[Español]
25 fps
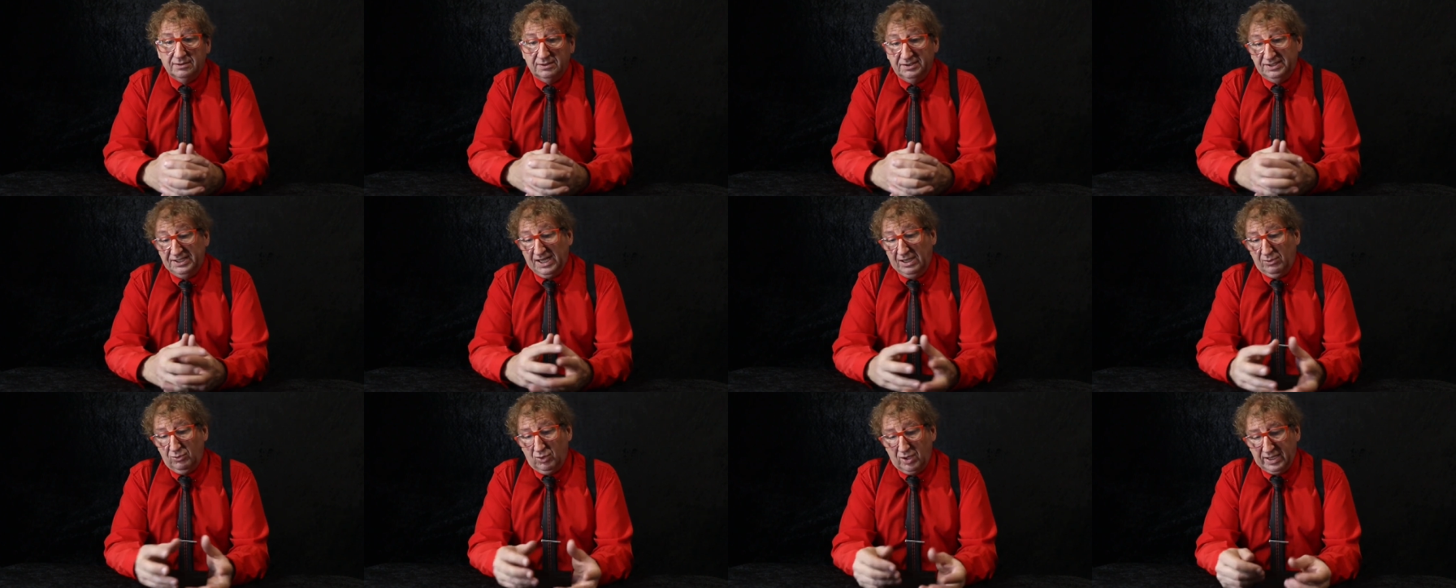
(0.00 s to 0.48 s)

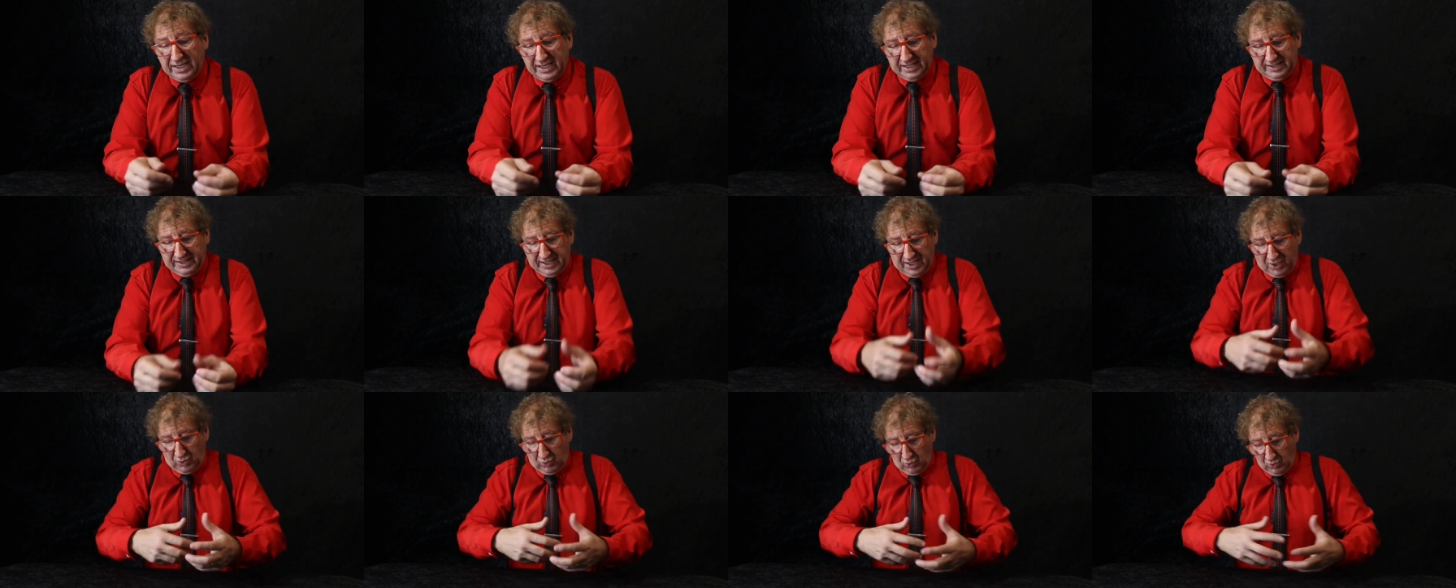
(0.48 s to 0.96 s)
Salvo que
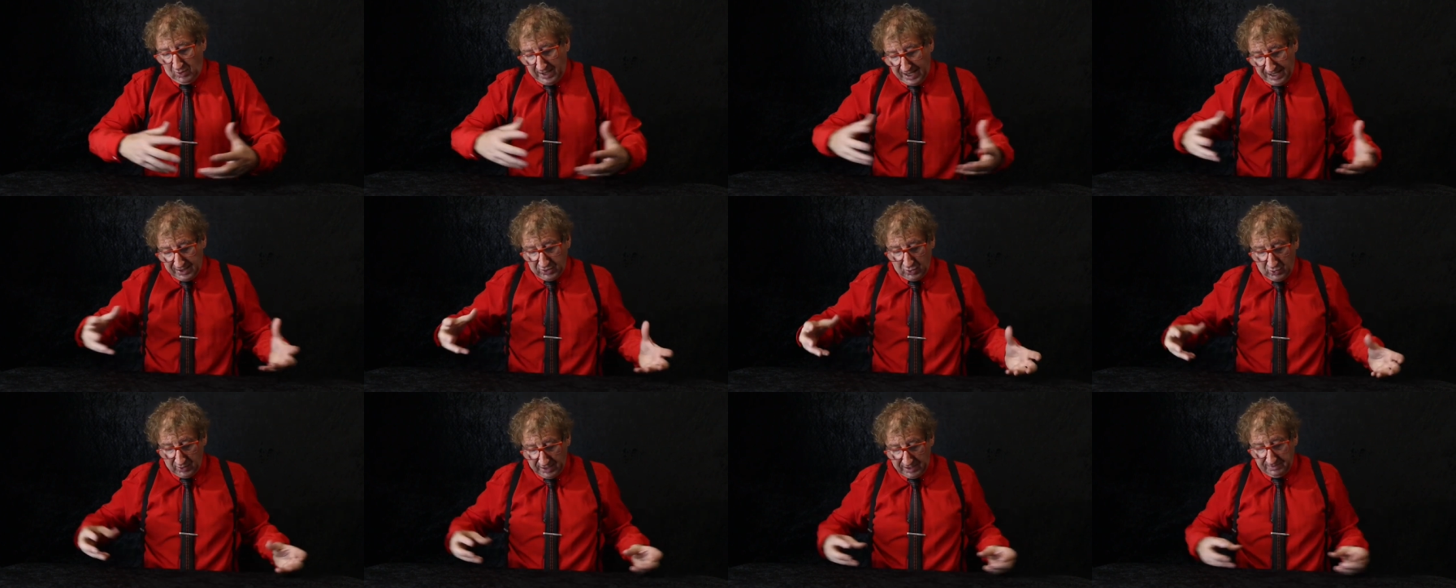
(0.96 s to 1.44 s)
esté
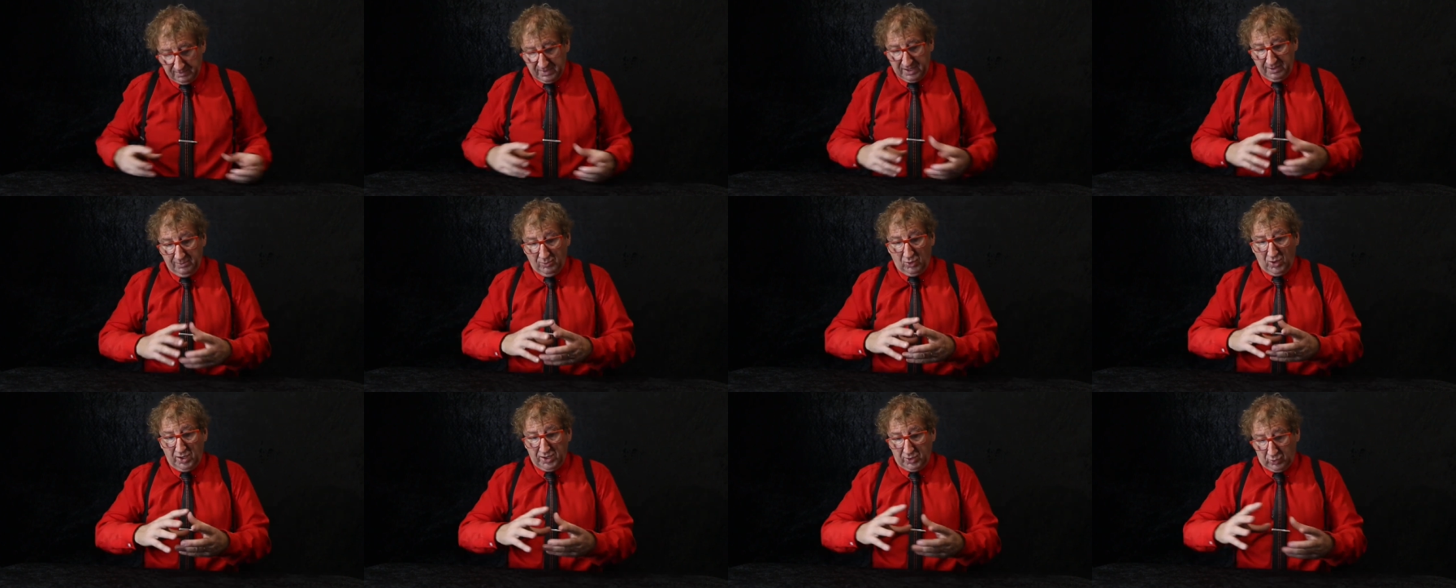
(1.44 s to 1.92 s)
jugando él
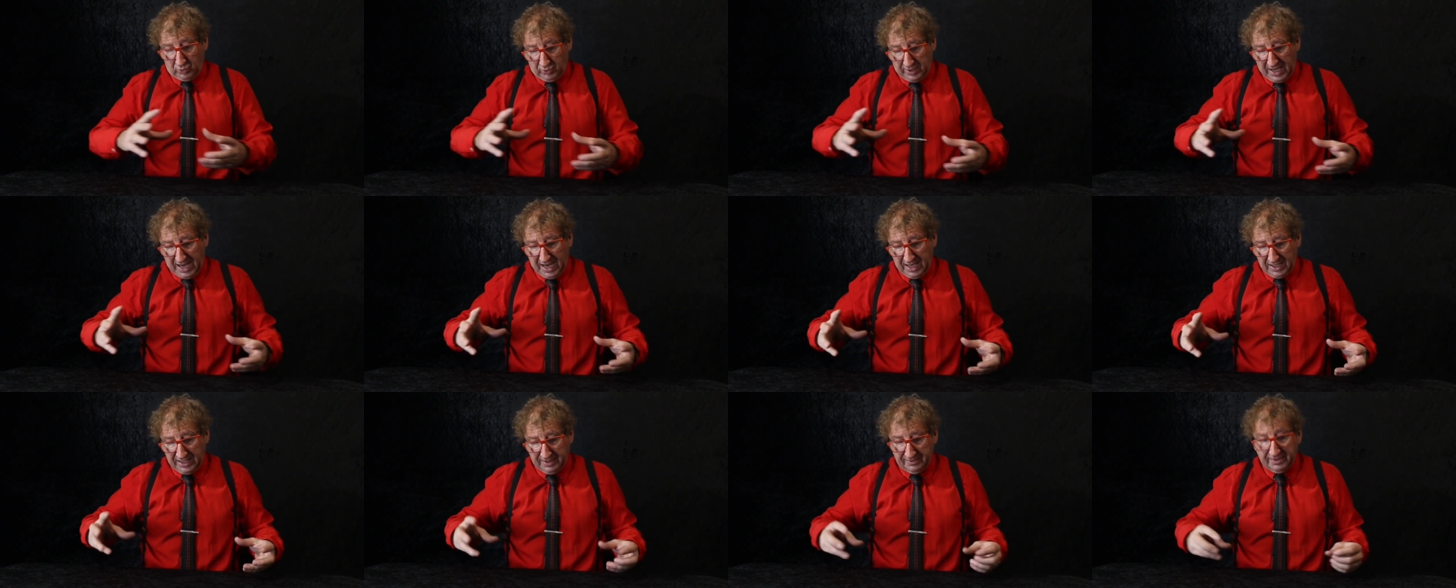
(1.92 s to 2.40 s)
mismo en
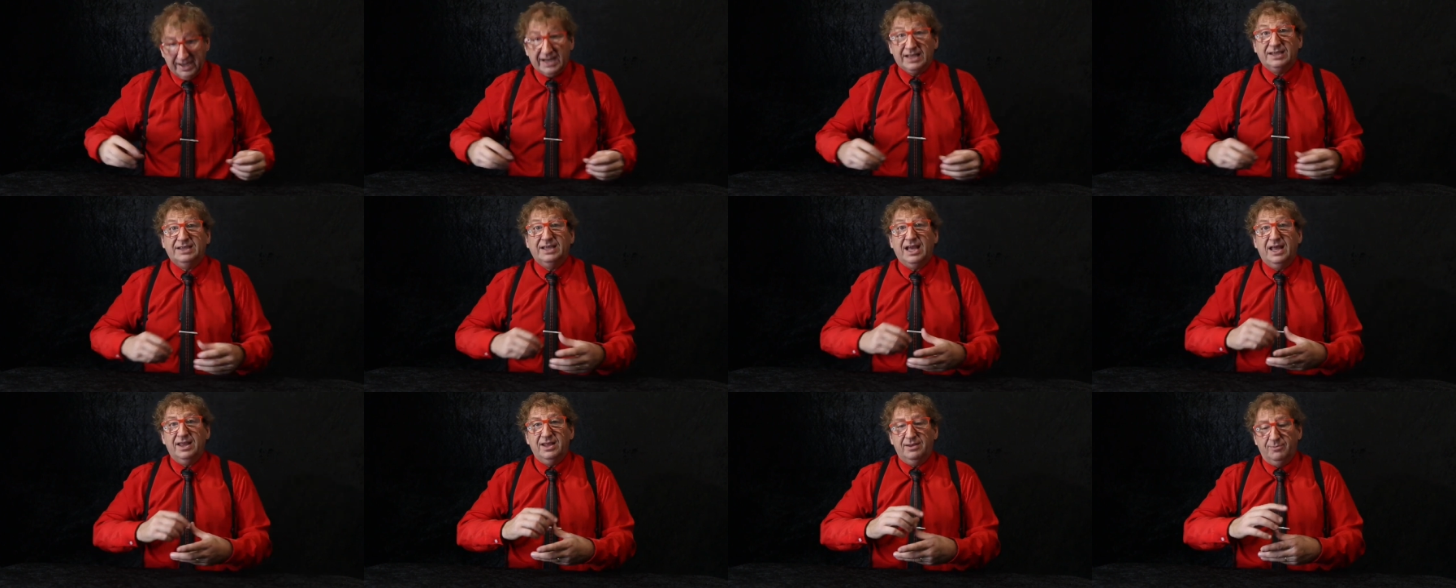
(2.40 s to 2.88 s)
una
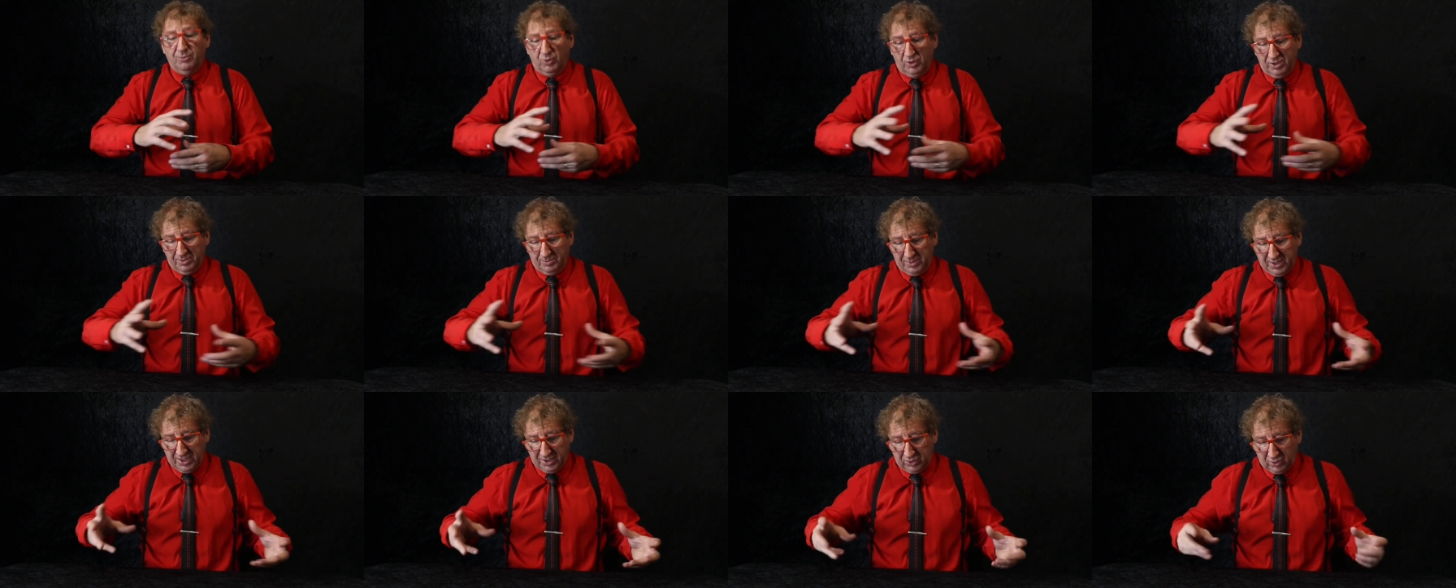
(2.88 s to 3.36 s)
libertad de
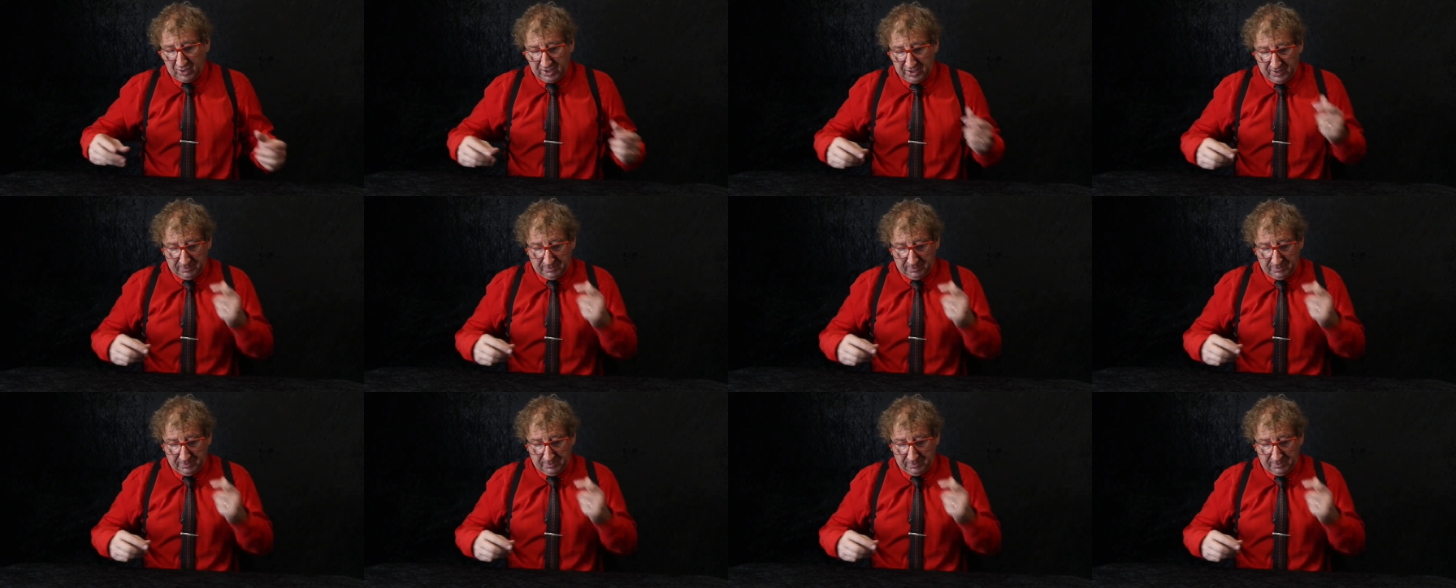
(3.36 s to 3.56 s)
movimiento